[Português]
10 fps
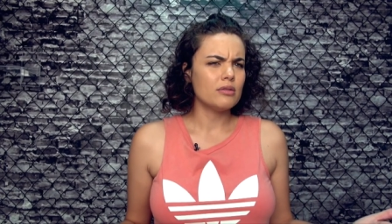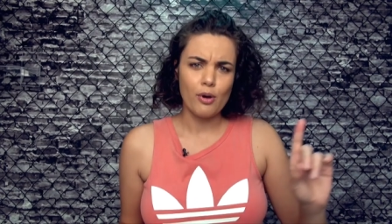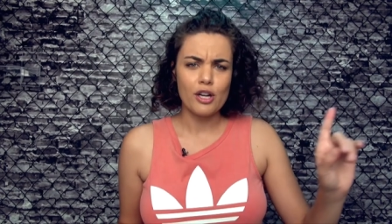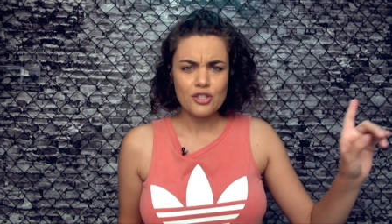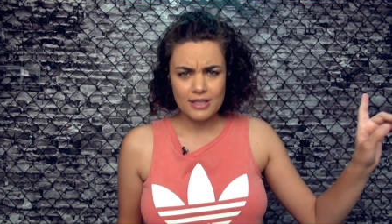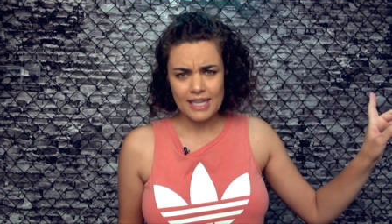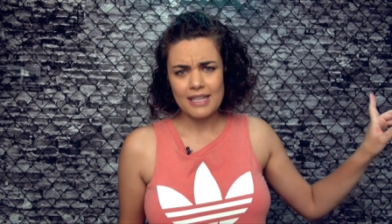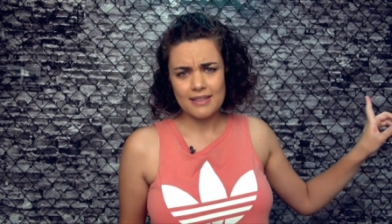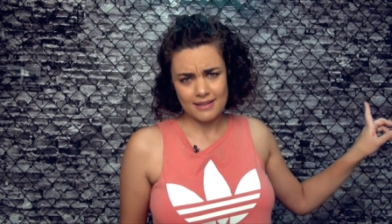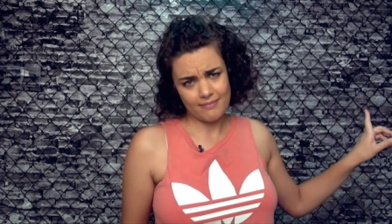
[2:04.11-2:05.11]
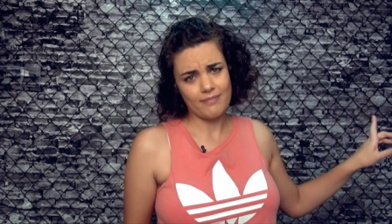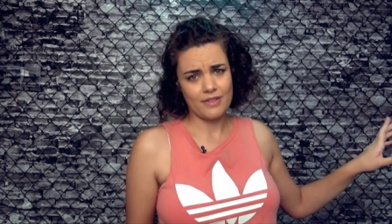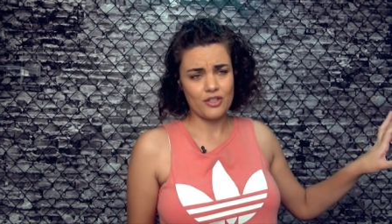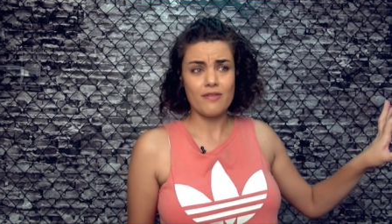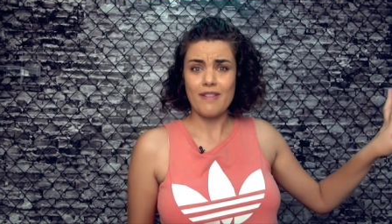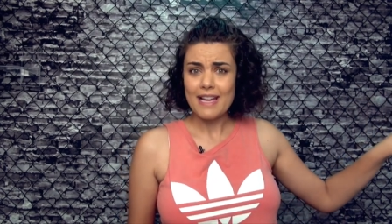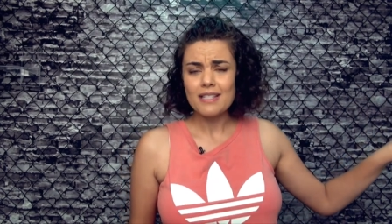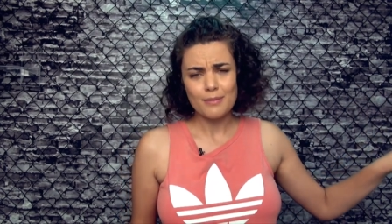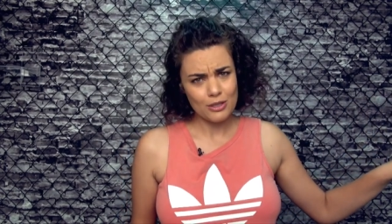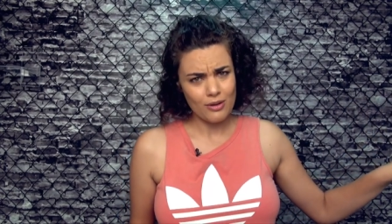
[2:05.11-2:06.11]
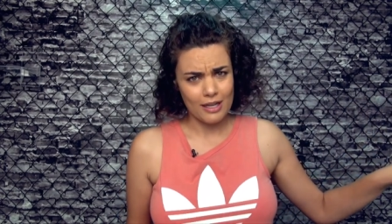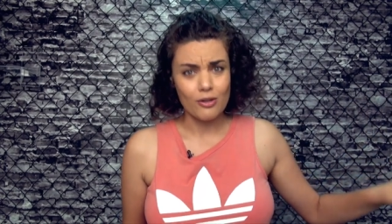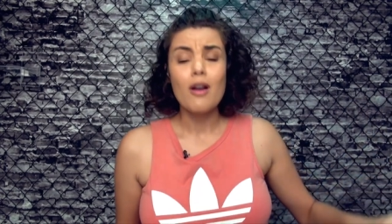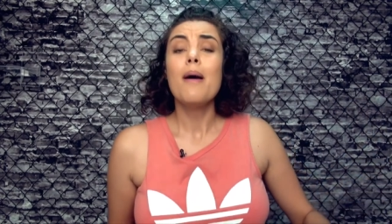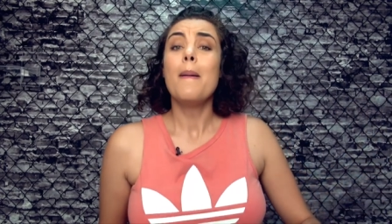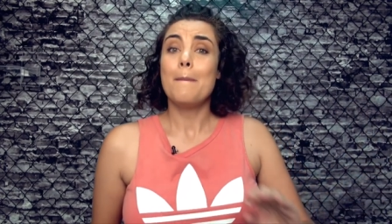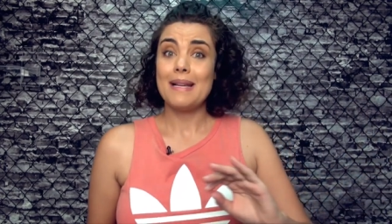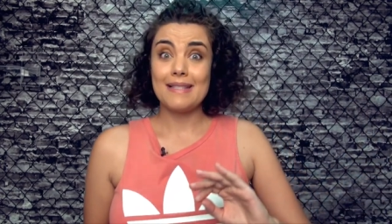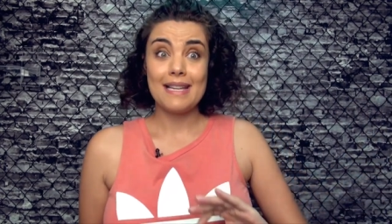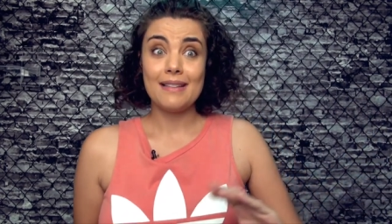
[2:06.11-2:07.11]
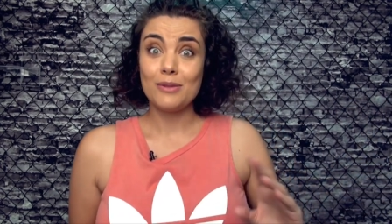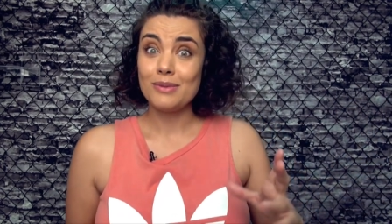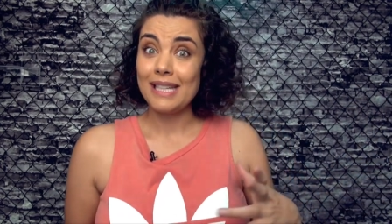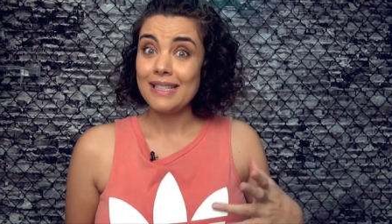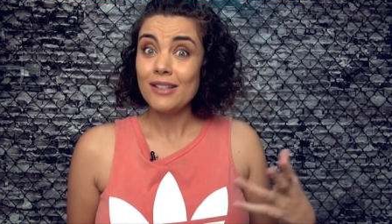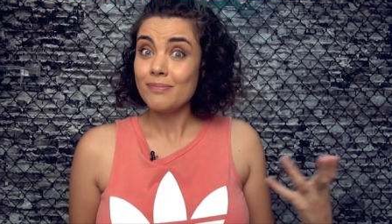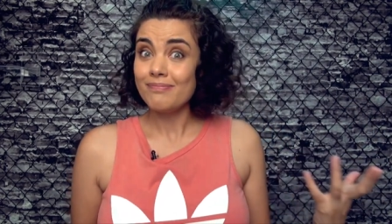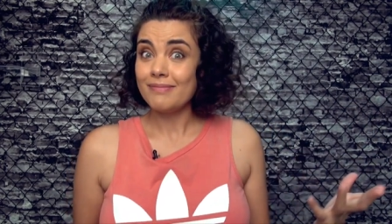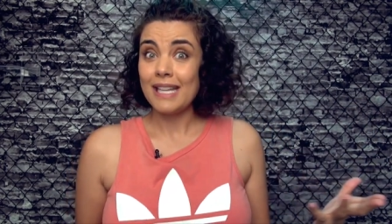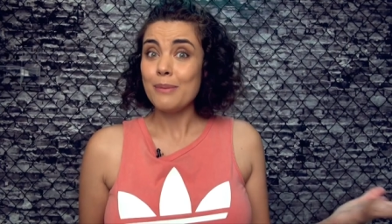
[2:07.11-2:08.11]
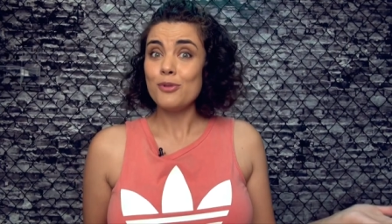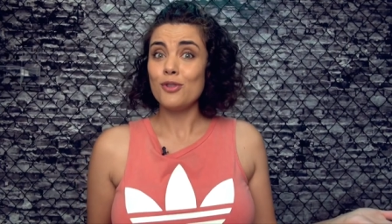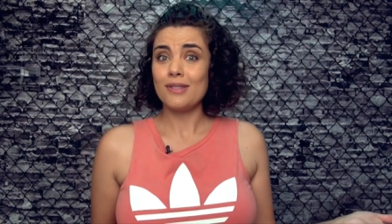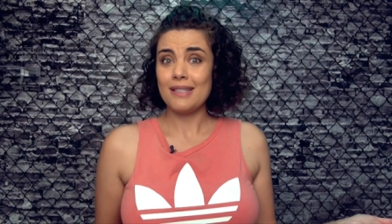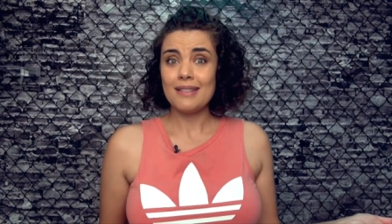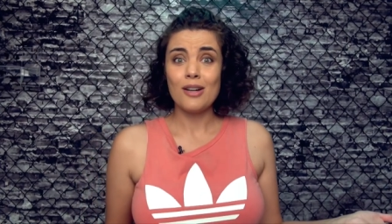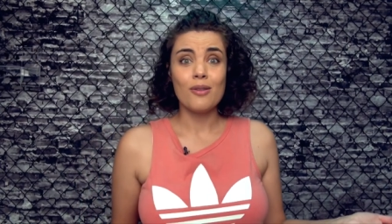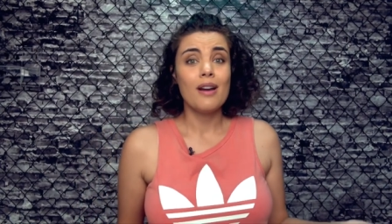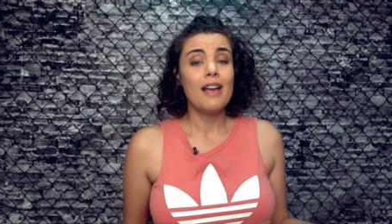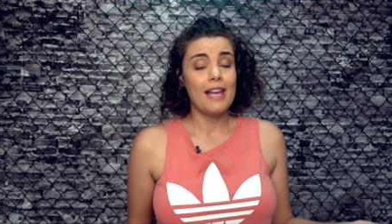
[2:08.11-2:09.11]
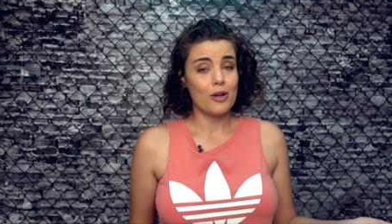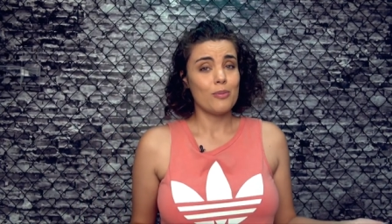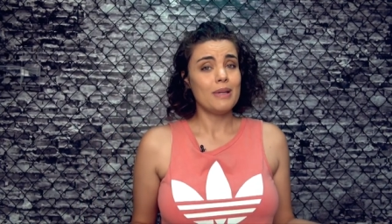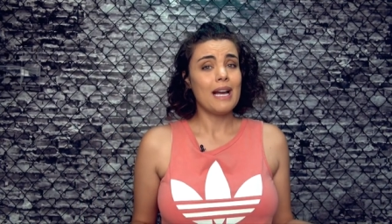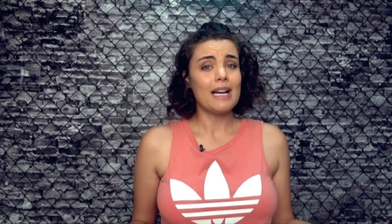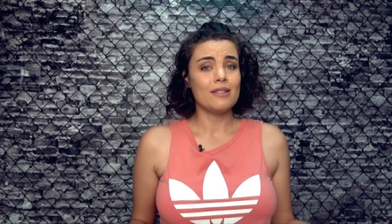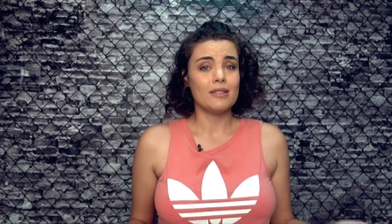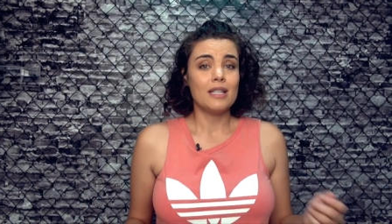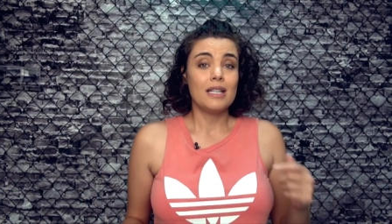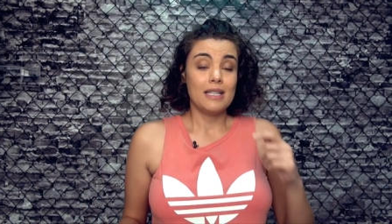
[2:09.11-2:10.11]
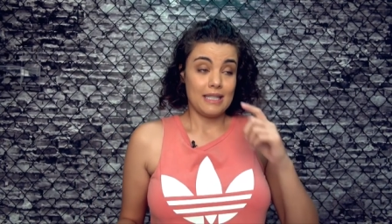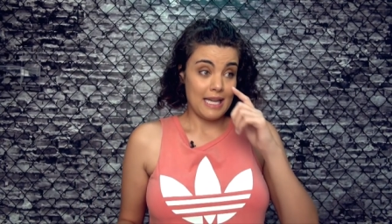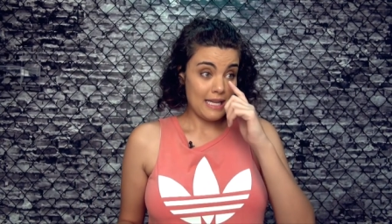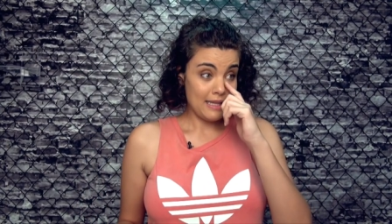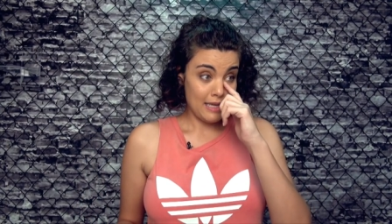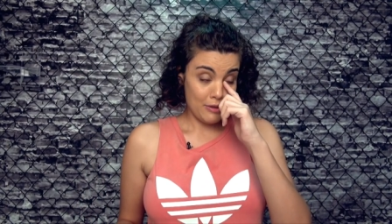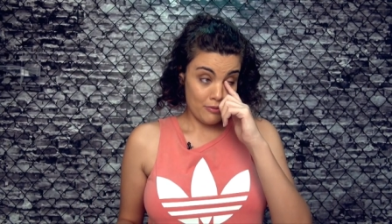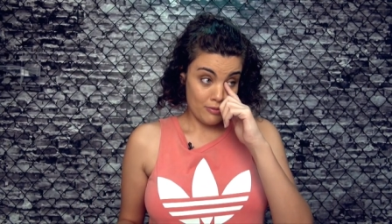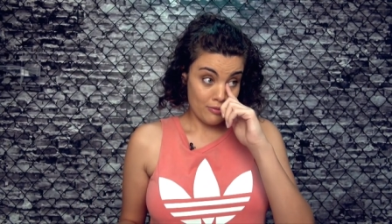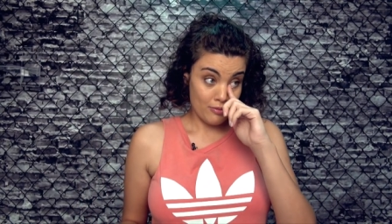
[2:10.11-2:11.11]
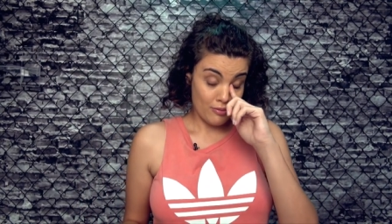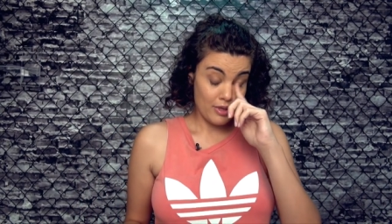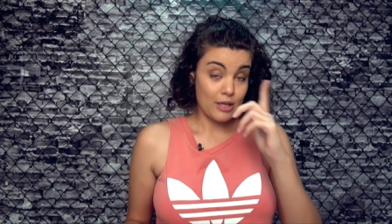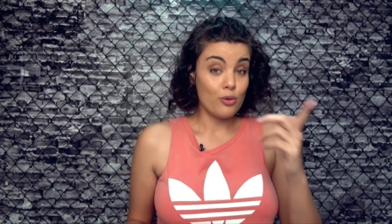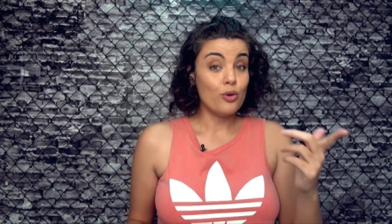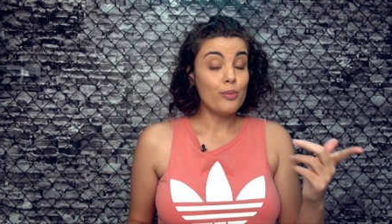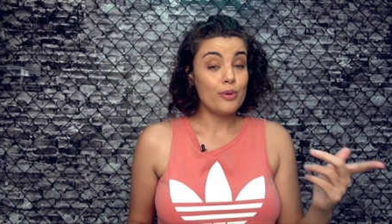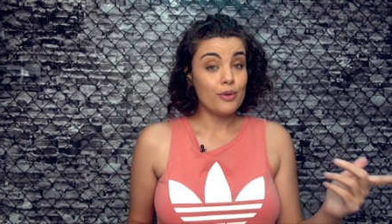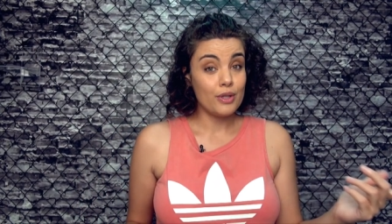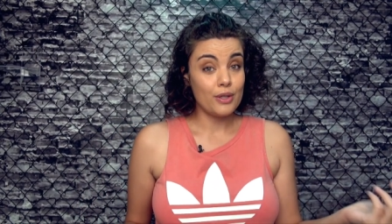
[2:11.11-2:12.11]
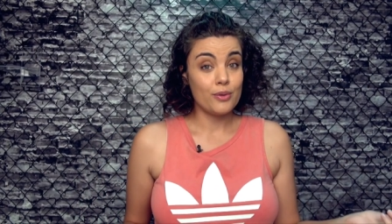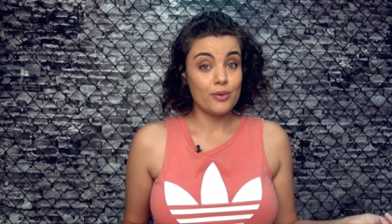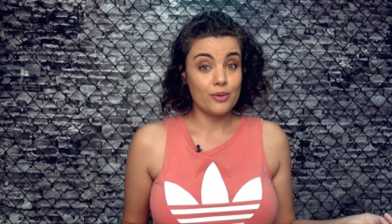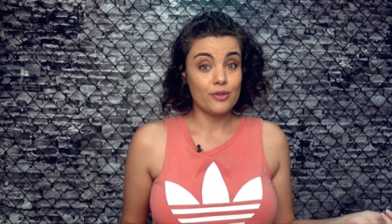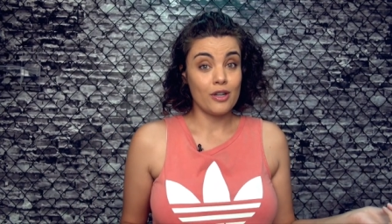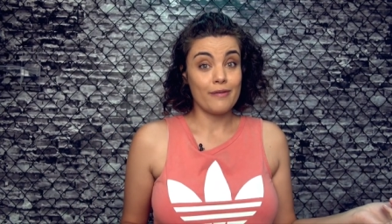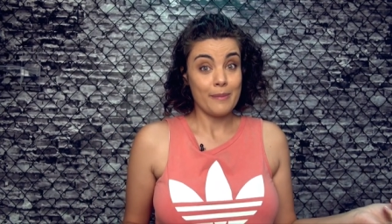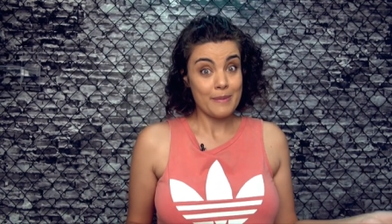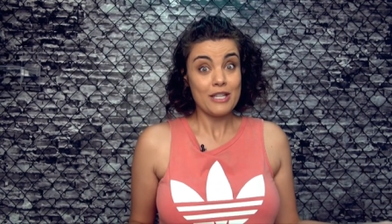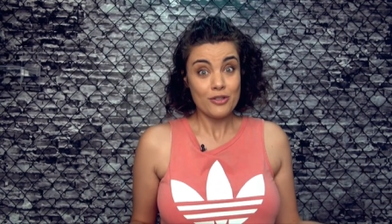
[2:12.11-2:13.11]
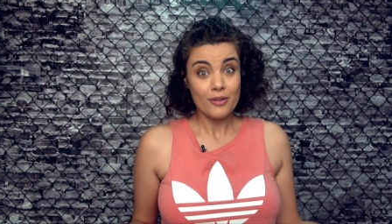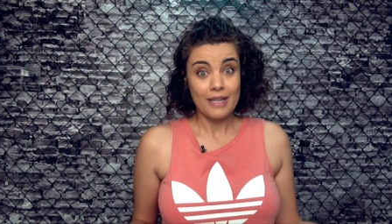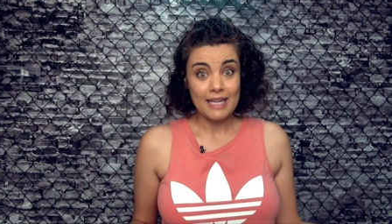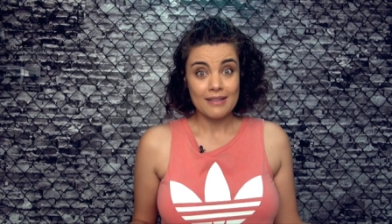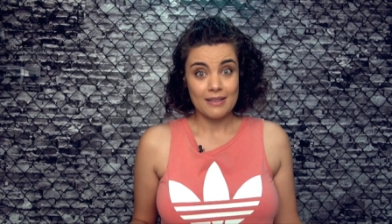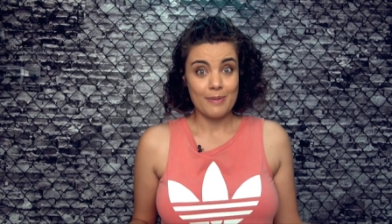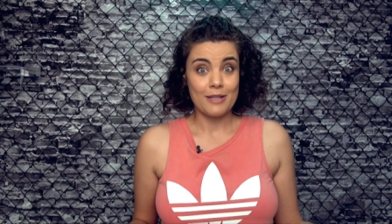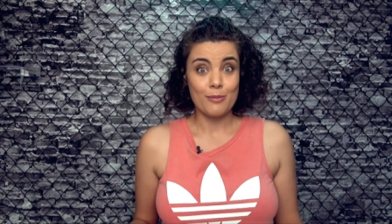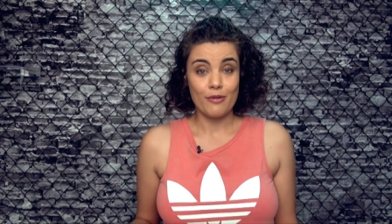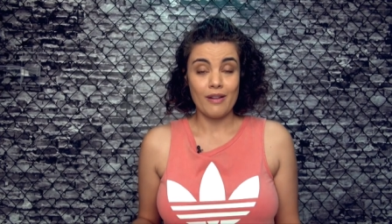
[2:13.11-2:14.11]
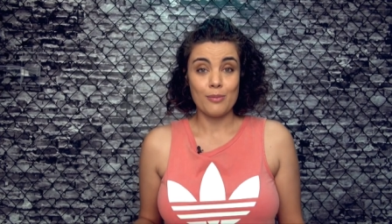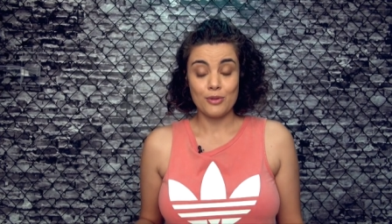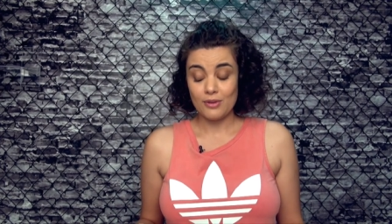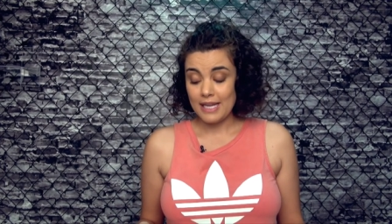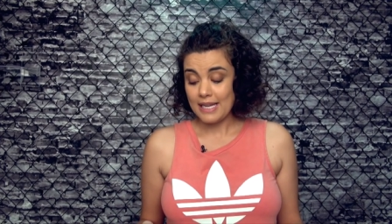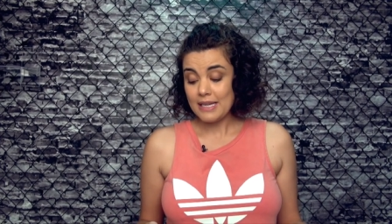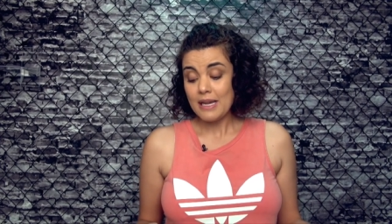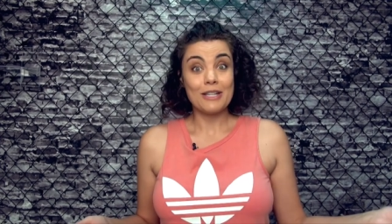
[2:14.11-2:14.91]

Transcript: Pode ser que ele estivesse machucado. Mas ele não tem tempo de rotação. É complicado né? Tem o, o Rick Rubio e o Donovan Mitchell, né? Que vocês pedem pra eu falar muito dele.